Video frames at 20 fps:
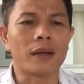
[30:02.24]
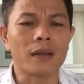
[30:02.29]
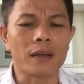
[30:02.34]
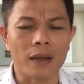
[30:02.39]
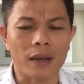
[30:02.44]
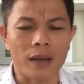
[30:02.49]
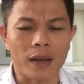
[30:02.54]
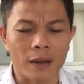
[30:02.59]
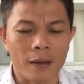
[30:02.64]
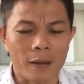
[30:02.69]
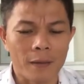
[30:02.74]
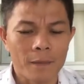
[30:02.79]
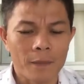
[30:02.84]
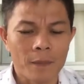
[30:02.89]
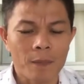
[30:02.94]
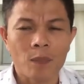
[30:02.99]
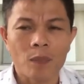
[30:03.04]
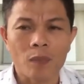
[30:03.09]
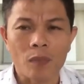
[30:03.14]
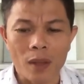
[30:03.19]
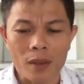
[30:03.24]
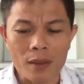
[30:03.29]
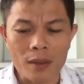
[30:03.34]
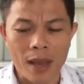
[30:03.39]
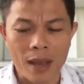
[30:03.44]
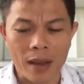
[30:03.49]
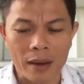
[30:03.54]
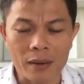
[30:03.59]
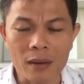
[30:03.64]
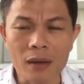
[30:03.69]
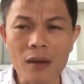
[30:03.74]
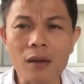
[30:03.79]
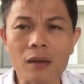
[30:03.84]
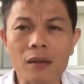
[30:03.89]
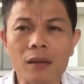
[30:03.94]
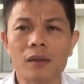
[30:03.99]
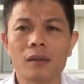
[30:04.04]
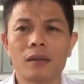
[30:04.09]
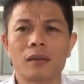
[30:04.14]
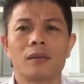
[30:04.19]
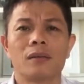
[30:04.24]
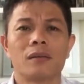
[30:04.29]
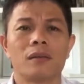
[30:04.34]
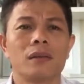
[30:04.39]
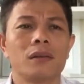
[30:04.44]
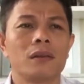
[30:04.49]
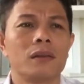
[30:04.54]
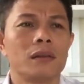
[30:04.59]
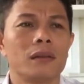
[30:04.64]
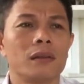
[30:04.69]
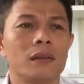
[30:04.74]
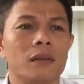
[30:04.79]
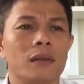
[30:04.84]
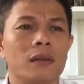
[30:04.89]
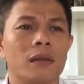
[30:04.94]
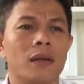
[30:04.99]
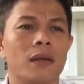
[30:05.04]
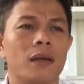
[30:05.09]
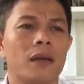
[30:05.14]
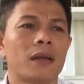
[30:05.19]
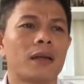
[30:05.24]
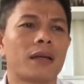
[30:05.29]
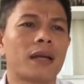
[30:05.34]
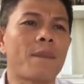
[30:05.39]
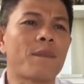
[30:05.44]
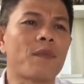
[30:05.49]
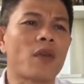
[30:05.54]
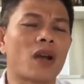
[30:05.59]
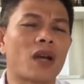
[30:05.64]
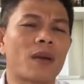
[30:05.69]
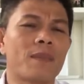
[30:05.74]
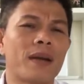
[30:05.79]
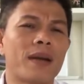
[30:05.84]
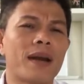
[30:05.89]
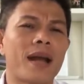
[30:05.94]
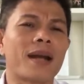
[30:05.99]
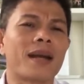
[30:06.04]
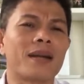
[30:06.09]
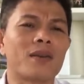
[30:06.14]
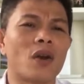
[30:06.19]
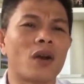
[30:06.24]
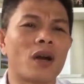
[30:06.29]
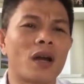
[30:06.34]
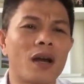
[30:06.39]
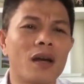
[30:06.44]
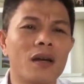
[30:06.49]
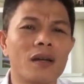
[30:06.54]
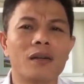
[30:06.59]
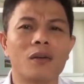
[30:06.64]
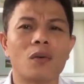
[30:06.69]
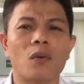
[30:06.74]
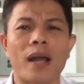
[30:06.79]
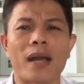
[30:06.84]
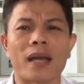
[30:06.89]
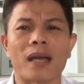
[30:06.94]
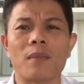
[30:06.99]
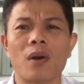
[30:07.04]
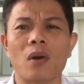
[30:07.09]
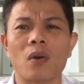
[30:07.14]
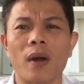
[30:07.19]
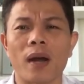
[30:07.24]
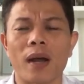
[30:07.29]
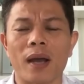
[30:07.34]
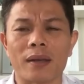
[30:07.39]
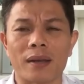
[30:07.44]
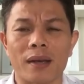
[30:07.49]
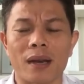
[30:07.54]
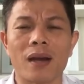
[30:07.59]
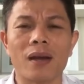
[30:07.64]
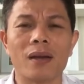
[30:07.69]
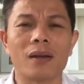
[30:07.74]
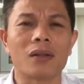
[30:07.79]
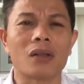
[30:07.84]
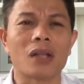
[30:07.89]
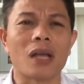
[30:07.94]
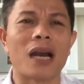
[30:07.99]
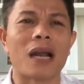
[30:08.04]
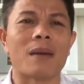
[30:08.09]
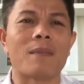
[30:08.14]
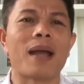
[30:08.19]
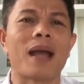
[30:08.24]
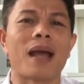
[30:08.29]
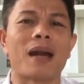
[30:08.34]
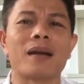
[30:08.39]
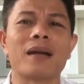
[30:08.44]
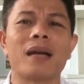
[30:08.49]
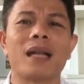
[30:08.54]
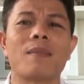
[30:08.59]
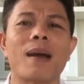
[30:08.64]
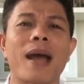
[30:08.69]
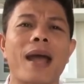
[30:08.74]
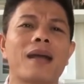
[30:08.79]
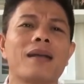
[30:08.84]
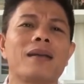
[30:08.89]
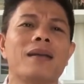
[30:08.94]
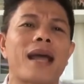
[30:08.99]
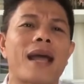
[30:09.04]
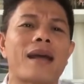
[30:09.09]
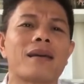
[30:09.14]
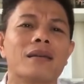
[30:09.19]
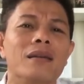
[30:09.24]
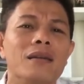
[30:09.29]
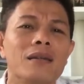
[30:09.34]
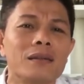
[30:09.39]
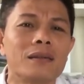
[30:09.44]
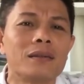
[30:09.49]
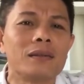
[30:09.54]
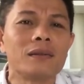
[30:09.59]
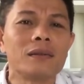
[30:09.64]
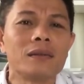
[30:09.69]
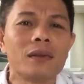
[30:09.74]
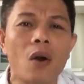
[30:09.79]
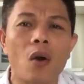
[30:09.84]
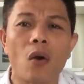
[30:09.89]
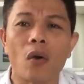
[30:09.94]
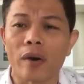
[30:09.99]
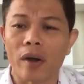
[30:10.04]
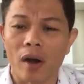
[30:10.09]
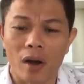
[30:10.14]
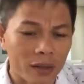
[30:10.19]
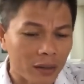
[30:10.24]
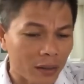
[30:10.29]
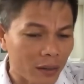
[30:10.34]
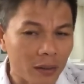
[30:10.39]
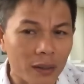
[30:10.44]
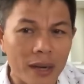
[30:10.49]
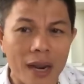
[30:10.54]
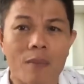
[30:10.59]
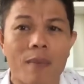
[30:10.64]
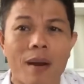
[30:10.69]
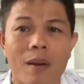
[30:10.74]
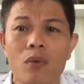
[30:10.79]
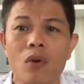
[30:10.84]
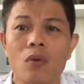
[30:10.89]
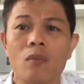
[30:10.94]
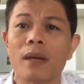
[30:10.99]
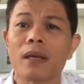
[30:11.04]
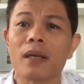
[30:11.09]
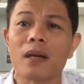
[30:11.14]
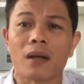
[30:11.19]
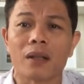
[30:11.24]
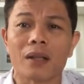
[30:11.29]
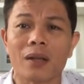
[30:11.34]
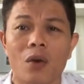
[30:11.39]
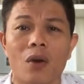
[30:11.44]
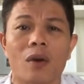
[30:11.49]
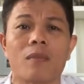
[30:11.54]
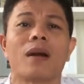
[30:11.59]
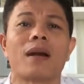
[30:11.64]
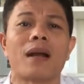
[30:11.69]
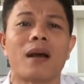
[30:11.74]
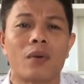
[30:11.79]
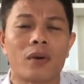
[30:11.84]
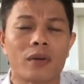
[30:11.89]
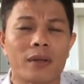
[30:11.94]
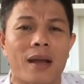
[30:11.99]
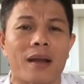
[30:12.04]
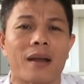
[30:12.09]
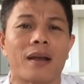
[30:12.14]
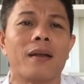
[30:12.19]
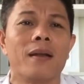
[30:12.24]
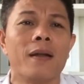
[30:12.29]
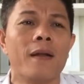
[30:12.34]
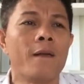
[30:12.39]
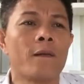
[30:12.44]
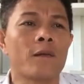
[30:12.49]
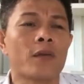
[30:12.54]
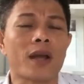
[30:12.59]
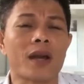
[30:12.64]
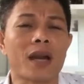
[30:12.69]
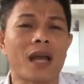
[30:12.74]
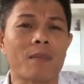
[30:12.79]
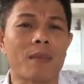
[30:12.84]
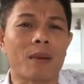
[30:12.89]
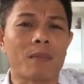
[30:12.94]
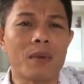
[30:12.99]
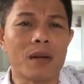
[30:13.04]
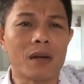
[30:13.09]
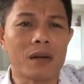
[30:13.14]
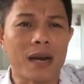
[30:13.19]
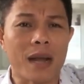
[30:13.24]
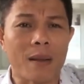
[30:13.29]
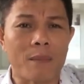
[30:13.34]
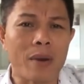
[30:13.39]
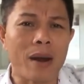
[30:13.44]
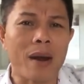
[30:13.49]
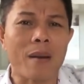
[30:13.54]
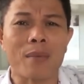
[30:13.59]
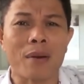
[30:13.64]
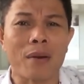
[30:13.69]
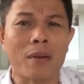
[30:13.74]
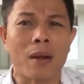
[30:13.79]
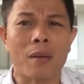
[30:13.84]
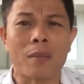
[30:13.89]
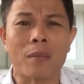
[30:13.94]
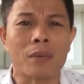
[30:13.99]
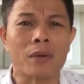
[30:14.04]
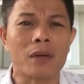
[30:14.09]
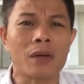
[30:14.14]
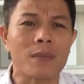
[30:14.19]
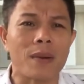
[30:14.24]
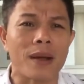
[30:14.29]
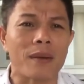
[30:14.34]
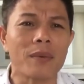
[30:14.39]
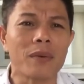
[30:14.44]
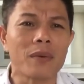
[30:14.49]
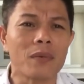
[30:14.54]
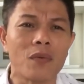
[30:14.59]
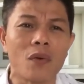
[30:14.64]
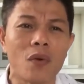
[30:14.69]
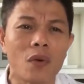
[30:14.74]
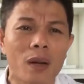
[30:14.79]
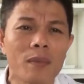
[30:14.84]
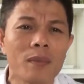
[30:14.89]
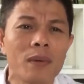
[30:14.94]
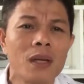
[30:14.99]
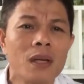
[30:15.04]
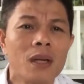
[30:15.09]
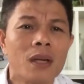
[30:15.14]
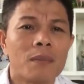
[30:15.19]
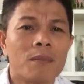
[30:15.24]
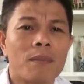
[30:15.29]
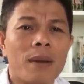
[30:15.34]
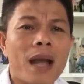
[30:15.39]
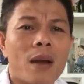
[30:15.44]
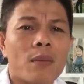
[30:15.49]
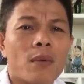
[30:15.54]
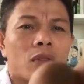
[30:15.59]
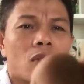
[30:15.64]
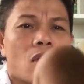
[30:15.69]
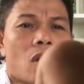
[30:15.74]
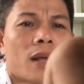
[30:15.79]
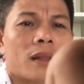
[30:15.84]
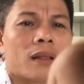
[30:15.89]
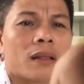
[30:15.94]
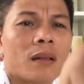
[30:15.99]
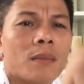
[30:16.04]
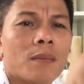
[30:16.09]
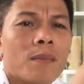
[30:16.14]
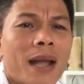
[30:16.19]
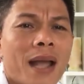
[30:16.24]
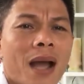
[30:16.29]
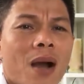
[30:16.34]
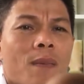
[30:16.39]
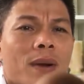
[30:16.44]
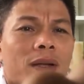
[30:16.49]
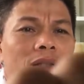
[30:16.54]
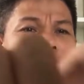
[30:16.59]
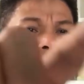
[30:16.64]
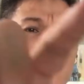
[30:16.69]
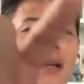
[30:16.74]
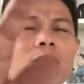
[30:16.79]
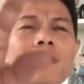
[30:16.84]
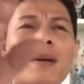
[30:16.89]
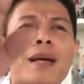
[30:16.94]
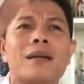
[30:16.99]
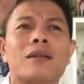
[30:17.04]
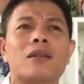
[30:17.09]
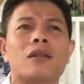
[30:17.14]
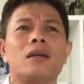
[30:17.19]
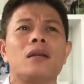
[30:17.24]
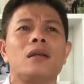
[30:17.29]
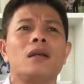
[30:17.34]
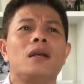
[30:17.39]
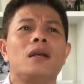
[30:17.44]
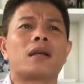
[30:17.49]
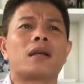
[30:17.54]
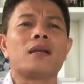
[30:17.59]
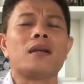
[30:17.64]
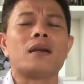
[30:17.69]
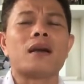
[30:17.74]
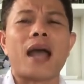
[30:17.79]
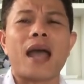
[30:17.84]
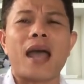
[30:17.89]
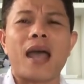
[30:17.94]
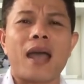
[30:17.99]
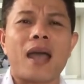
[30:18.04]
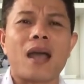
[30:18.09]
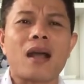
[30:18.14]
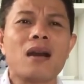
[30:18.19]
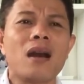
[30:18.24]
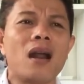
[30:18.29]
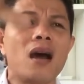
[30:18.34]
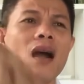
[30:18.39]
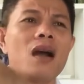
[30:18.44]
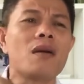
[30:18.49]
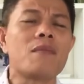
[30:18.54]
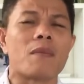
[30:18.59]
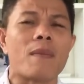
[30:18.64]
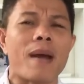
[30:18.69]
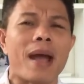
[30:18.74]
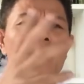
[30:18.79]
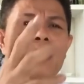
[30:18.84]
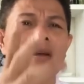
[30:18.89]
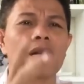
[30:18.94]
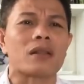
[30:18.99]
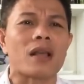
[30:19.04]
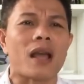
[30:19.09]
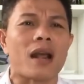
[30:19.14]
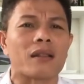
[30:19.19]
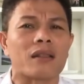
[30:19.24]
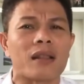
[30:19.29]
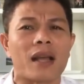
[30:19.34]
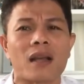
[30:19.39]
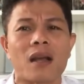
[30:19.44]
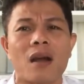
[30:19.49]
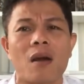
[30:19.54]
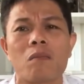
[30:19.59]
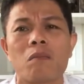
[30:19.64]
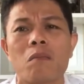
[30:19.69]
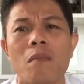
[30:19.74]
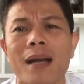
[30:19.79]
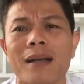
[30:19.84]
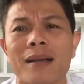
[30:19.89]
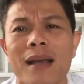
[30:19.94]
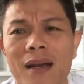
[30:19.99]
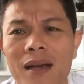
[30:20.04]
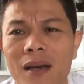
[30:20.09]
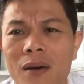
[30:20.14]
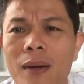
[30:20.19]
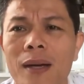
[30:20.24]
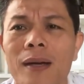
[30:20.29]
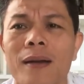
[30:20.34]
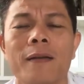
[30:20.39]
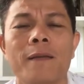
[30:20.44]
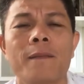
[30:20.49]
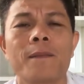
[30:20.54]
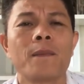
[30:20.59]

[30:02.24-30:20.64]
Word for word: để gì à để nhà nước à, cấp cho cái miếng đất cái chỗ đó qua cái mối quan hệ gì đó thế là mấy ảnh đi bán dự án trước hồi đó là chưa đào móng luôn bây giờ thì luật bắt đầu nó chặn à cái đây mà 10 năm năm năm, năm trước các bạn biết vui lắm mấy ông đó toàn là mấy ông mà xây dựng mấy cái cái dự án lớn mà bán cho người ta là tay không bắt giặc không à